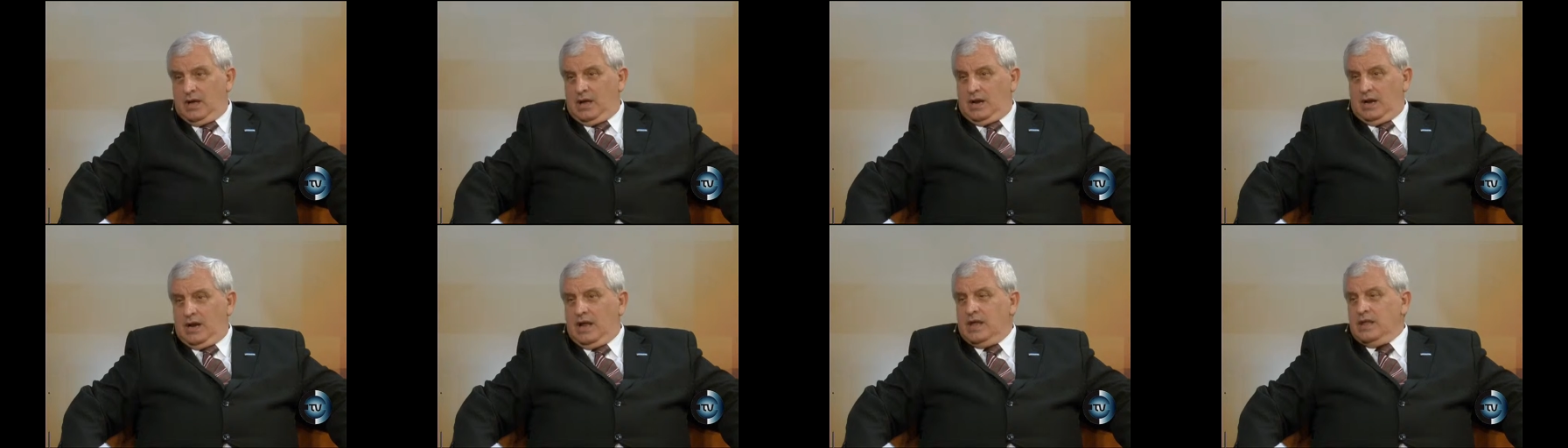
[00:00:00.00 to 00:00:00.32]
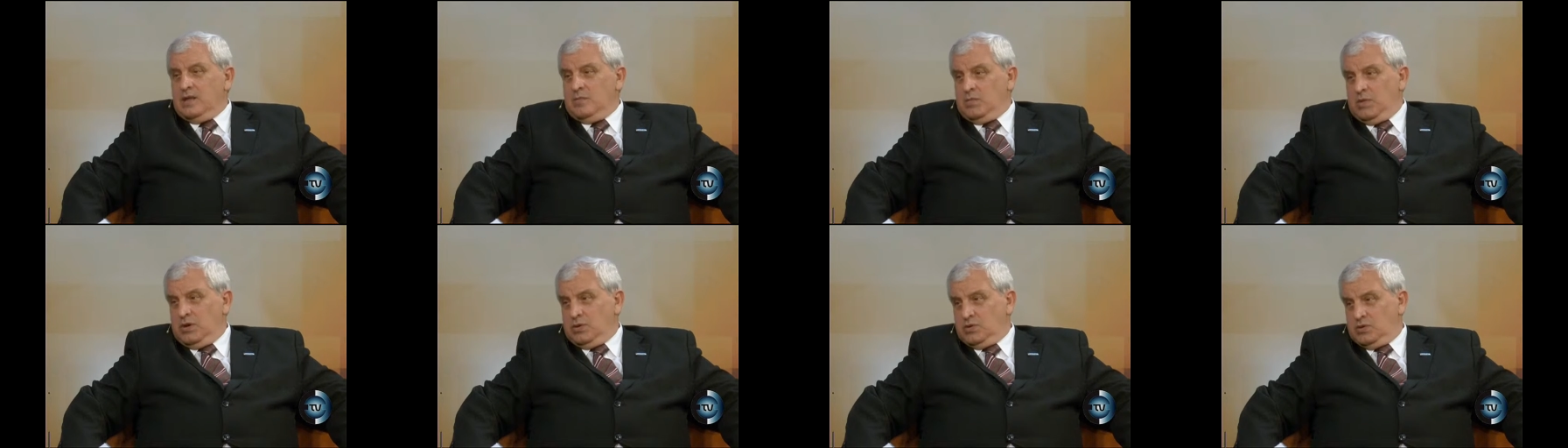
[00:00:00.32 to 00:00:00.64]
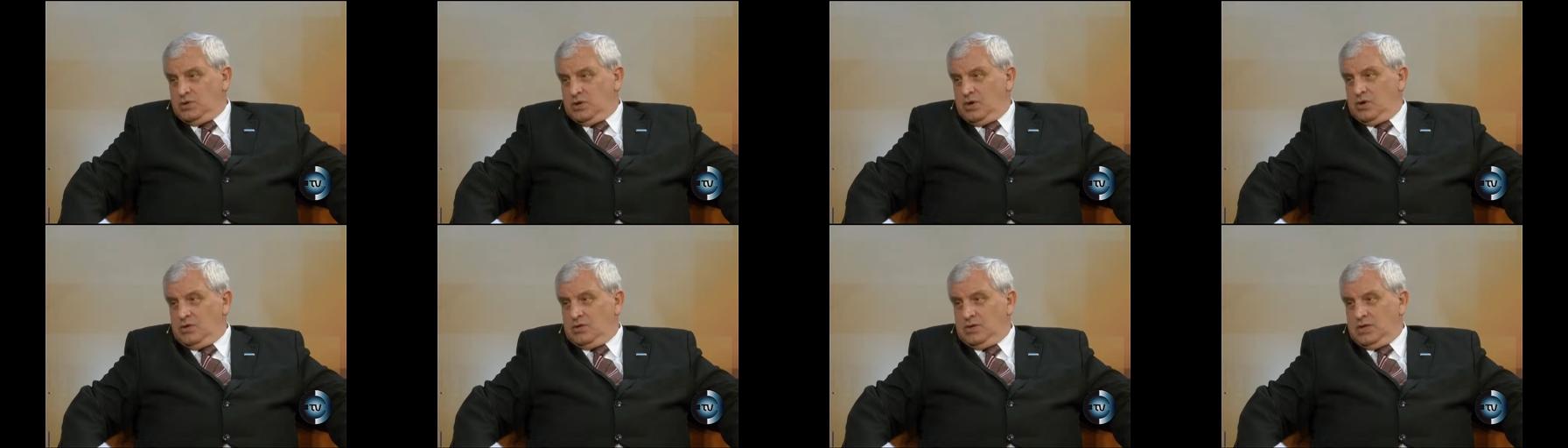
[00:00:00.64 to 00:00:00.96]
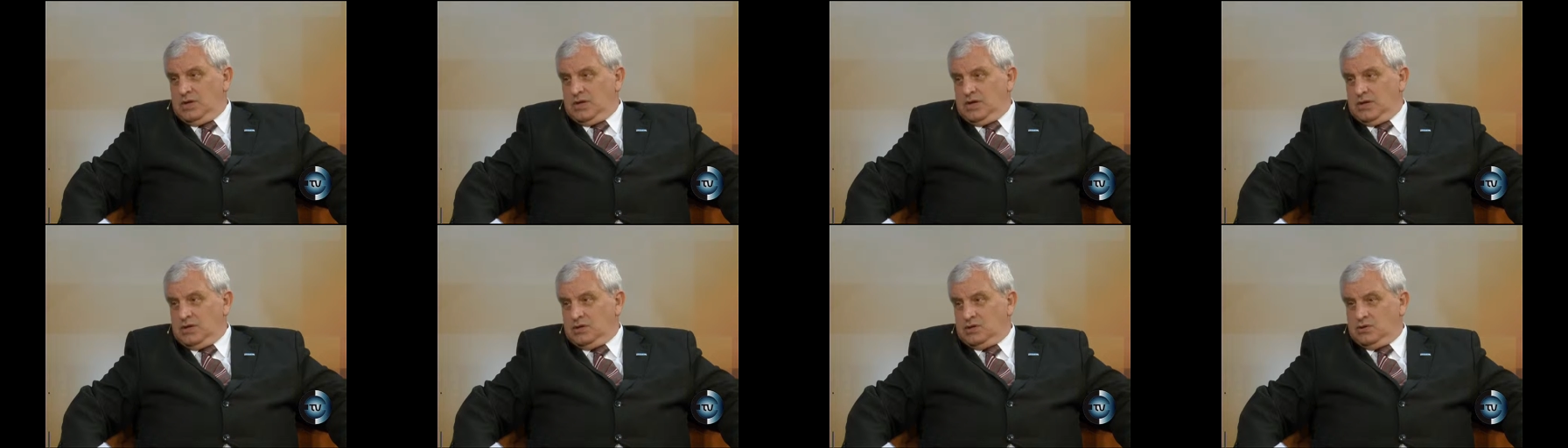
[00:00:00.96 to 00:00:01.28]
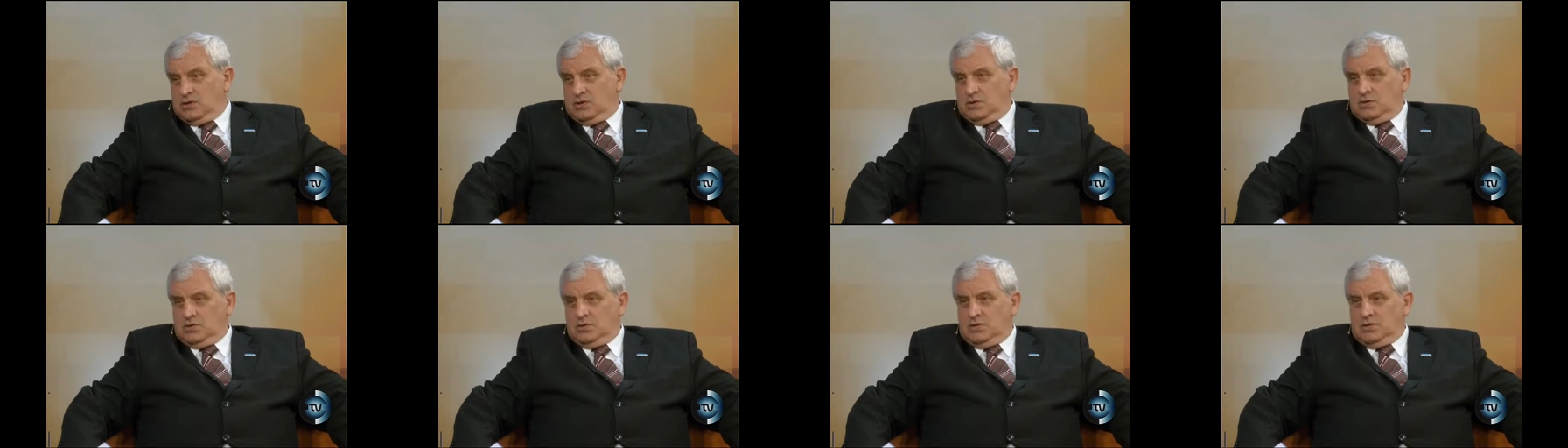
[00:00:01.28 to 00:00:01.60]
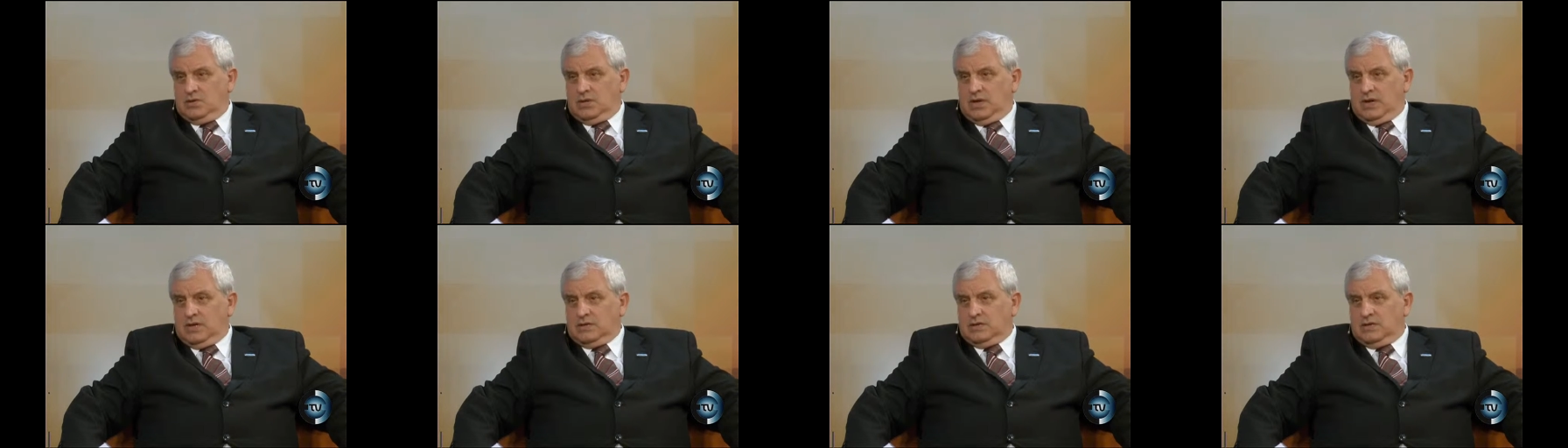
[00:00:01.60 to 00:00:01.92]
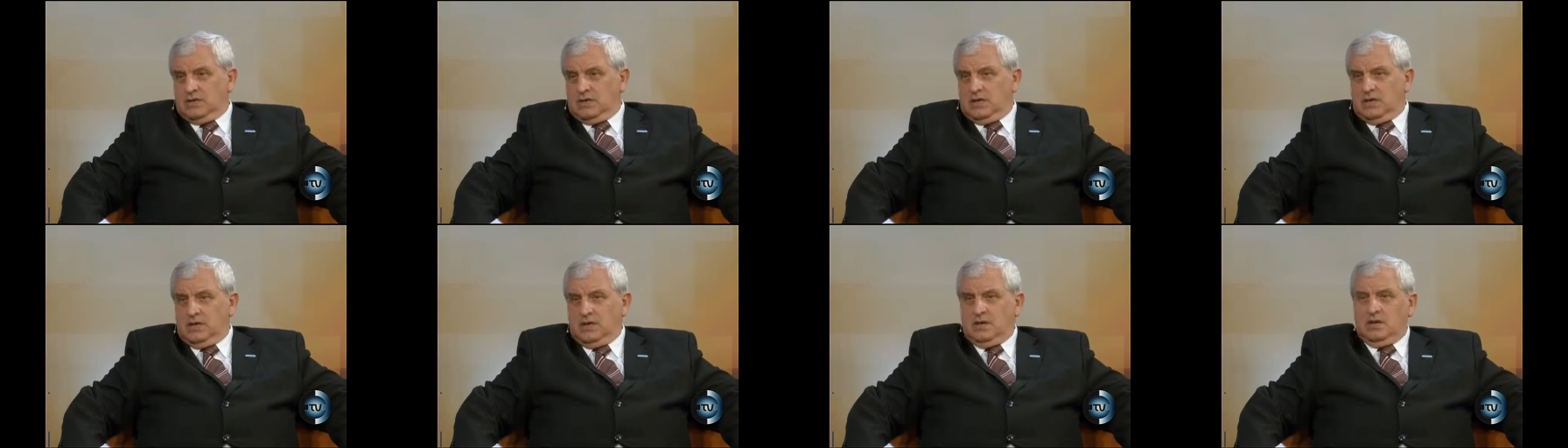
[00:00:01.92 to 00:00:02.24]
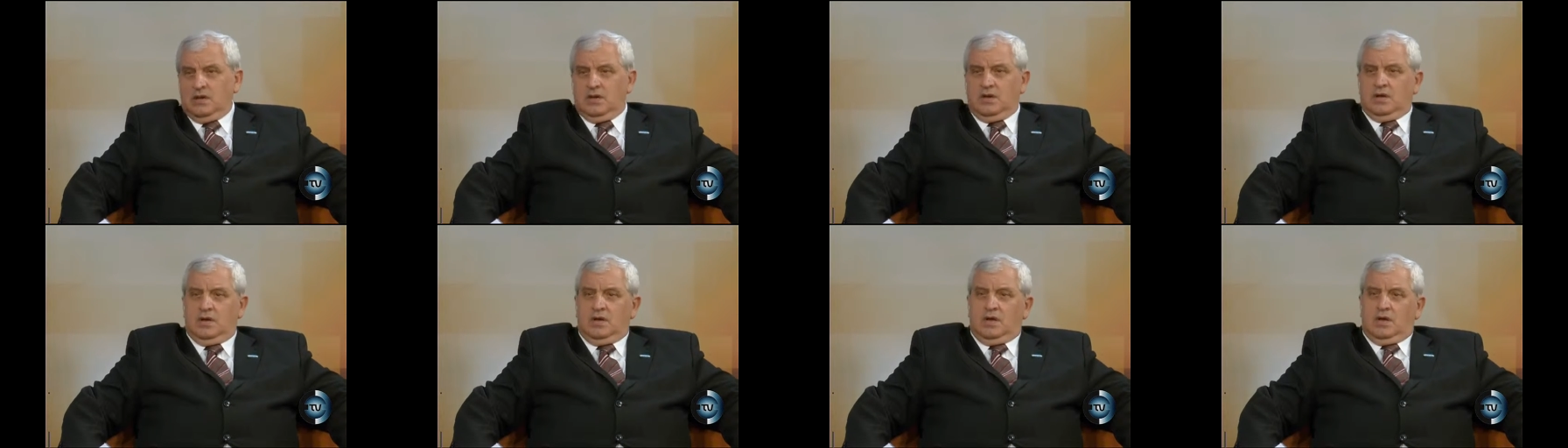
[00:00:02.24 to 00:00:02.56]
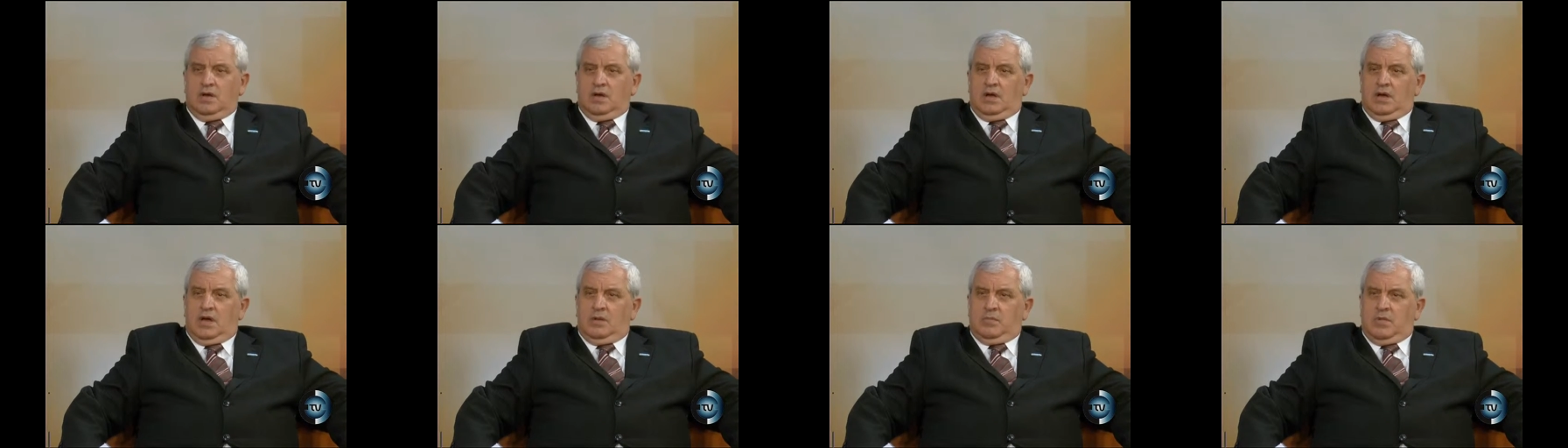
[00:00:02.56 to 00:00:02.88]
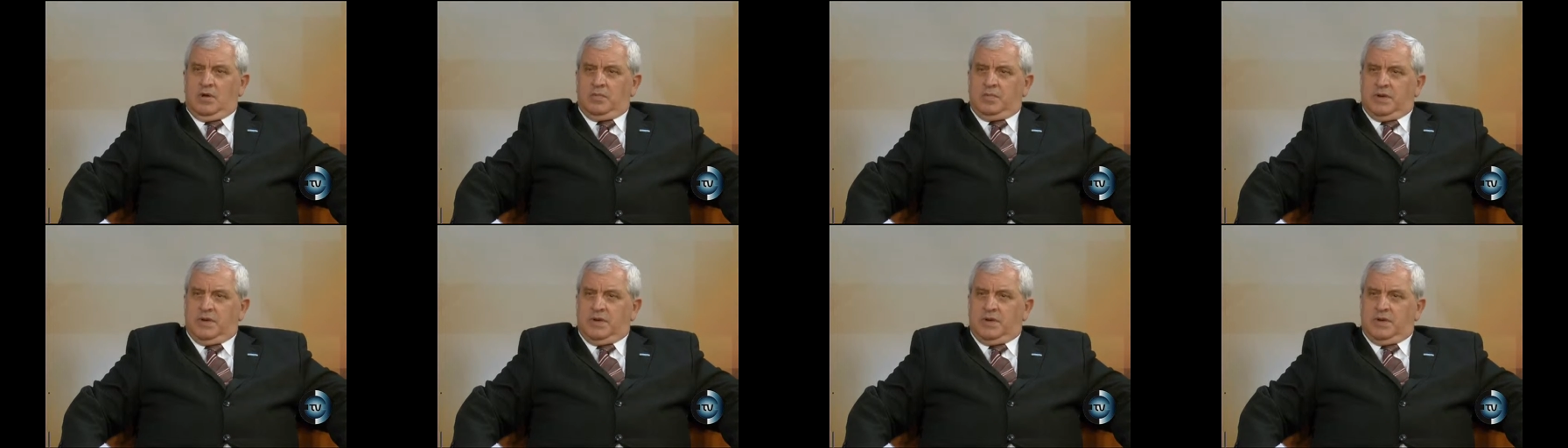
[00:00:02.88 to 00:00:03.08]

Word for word: la disminución de hechos. Hace el mes